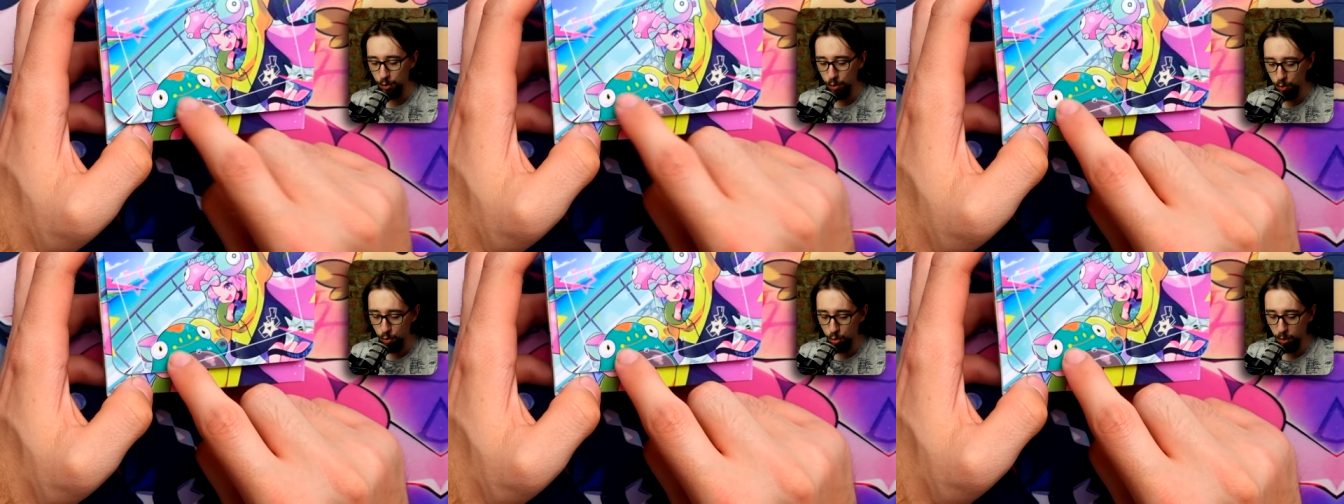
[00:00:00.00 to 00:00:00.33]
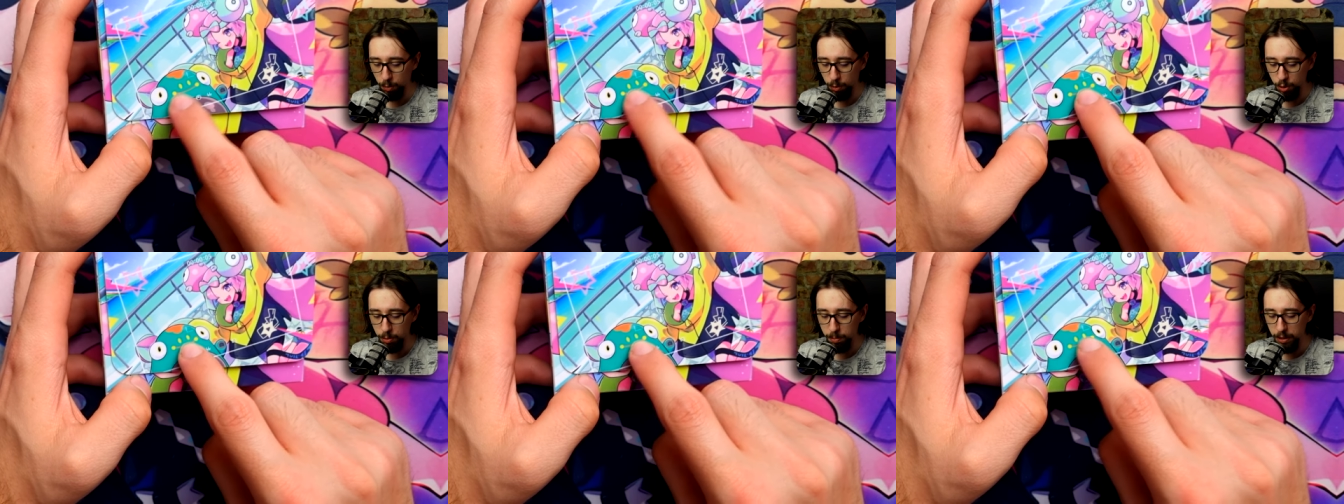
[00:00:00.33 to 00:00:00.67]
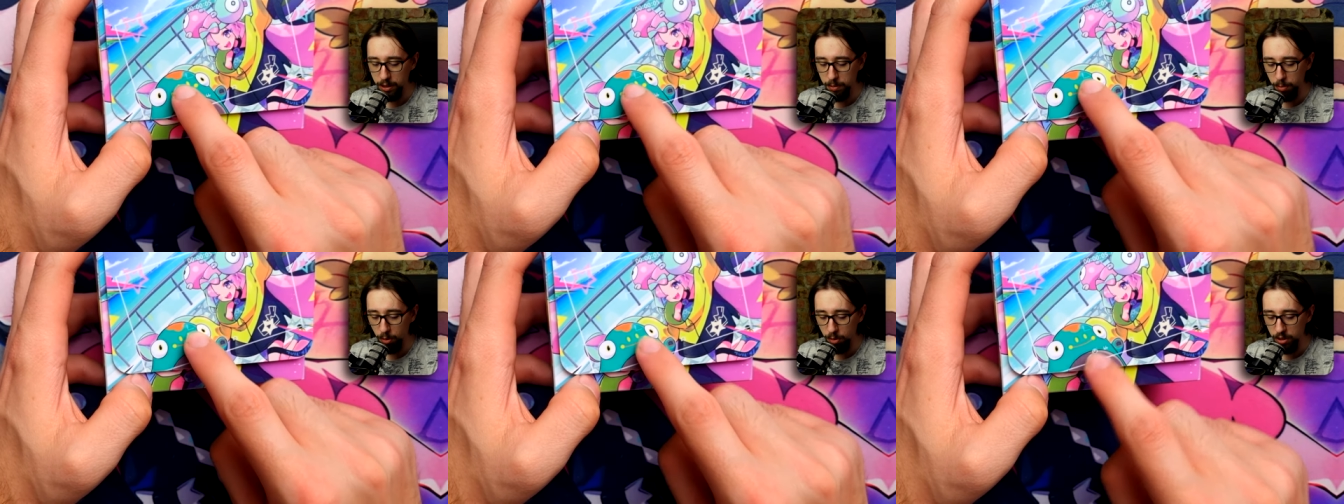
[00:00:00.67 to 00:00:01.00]
Tu są oczy
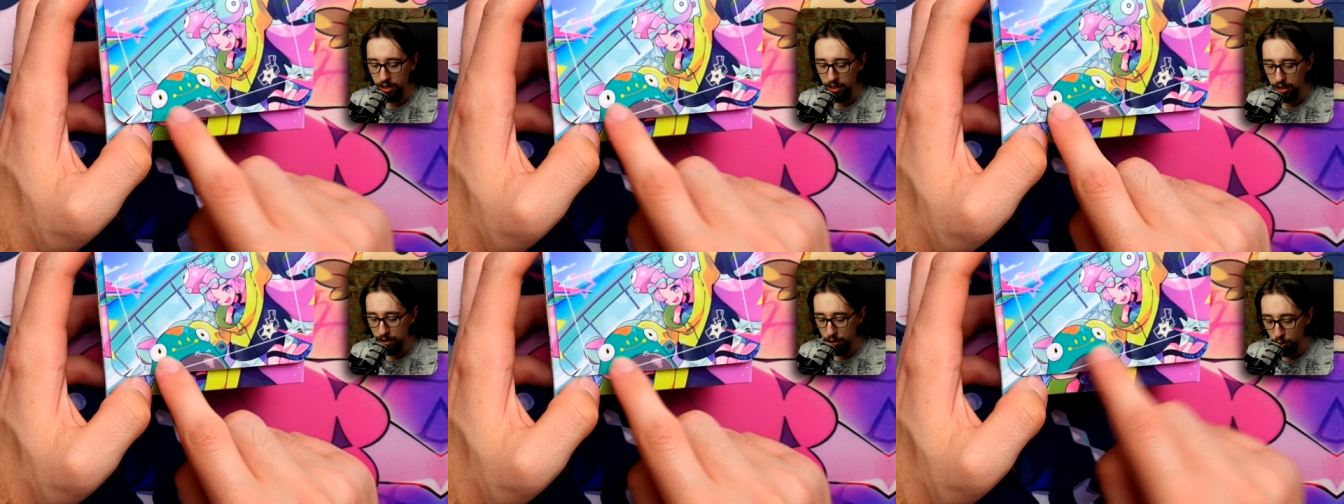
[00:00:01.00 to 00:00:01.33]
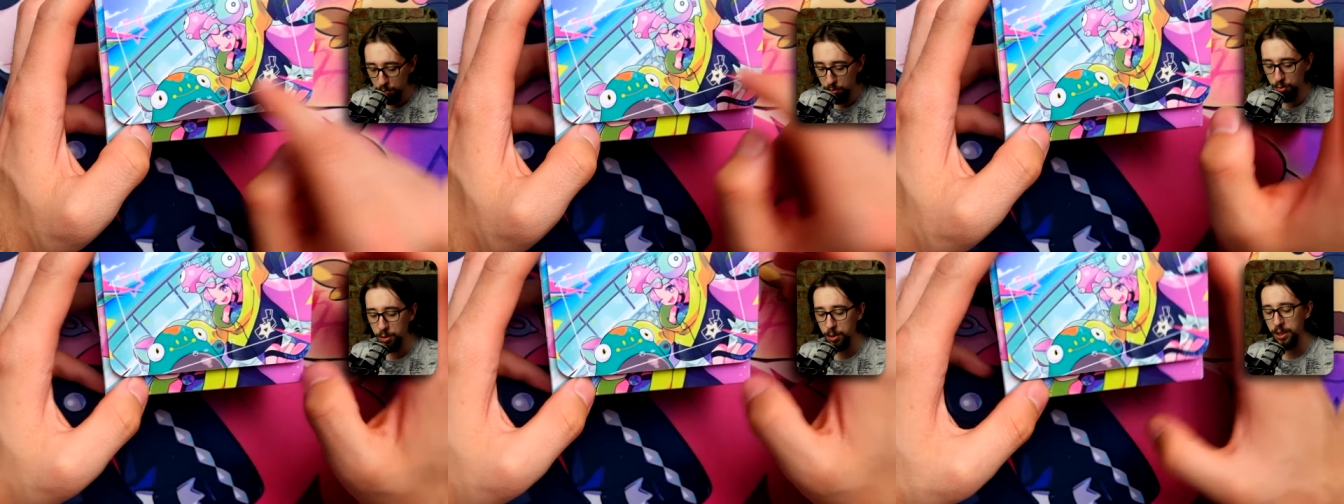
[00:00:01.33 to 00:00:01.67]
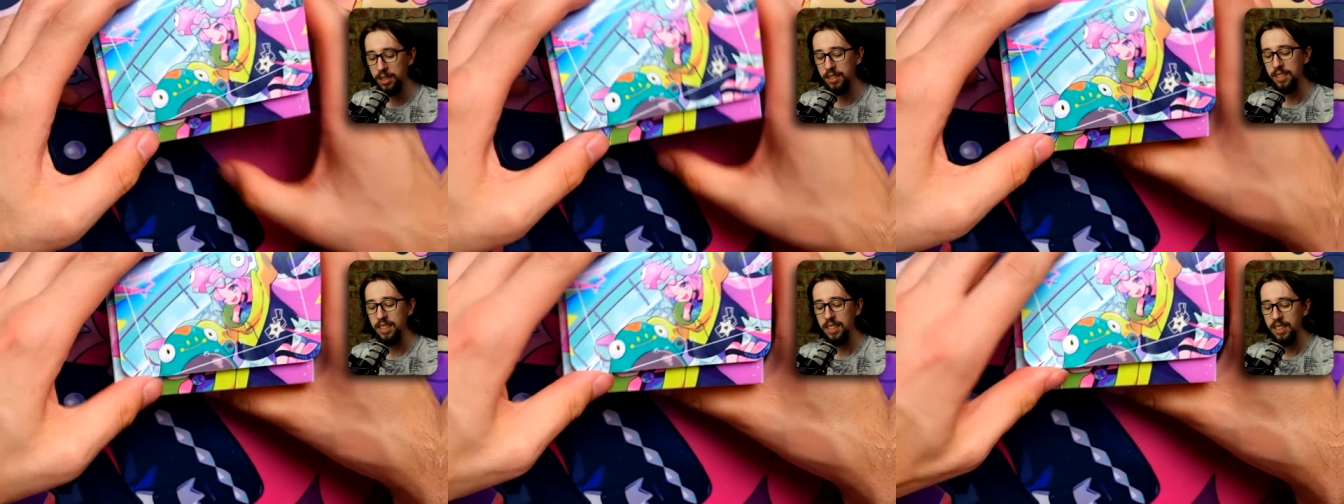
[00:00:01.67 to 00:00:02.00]
Bellybolta, a tu
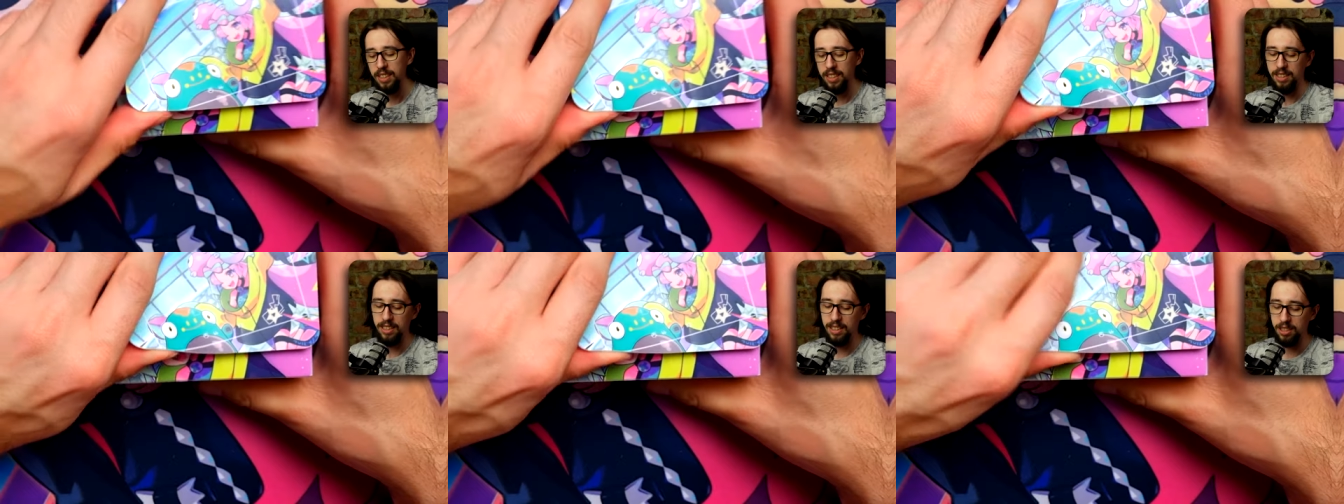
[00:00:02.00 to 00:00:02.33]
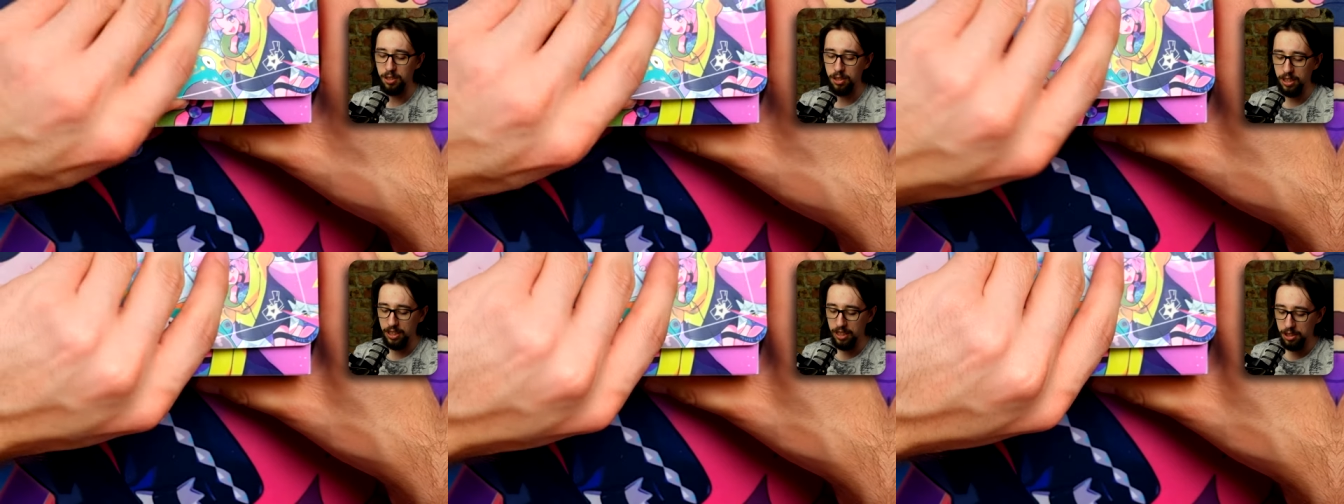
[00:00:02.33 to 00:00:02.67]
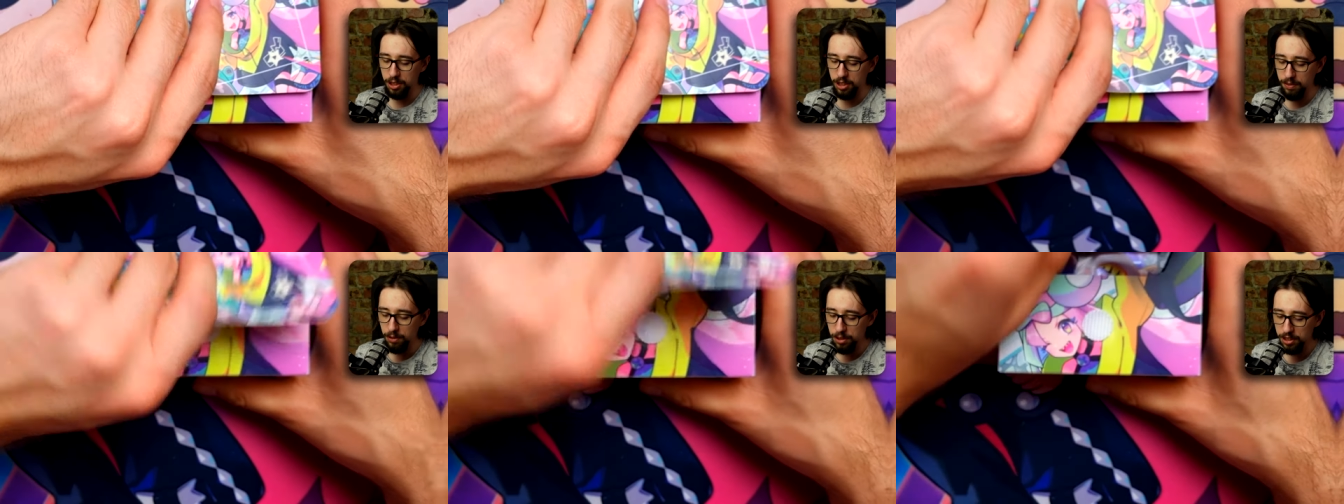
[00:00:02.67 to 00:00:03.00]
buzia. Także taka
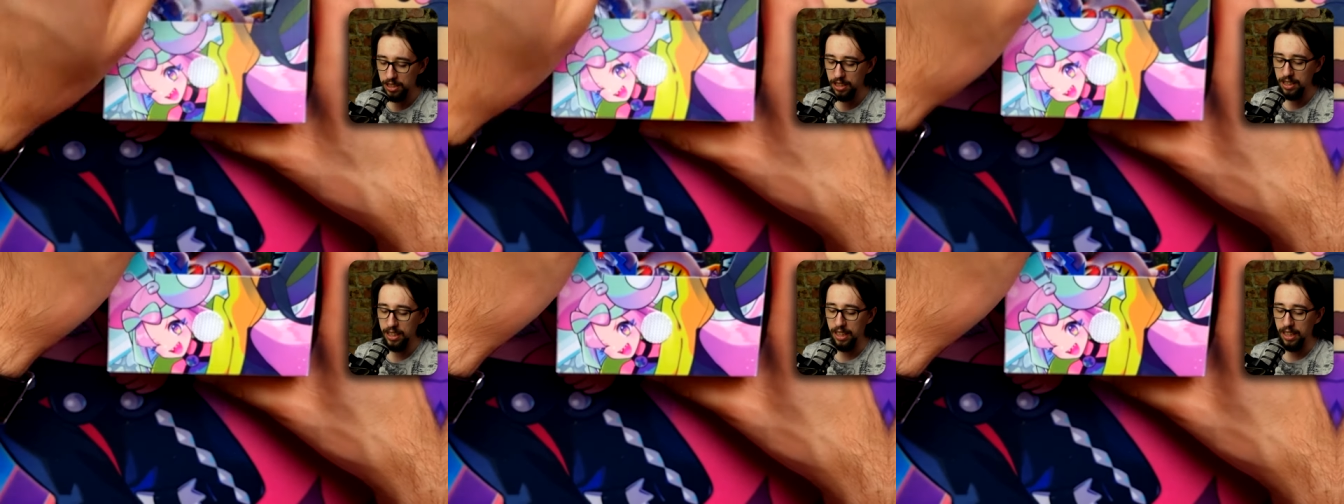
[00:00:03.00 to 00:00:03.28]
ciekawostka.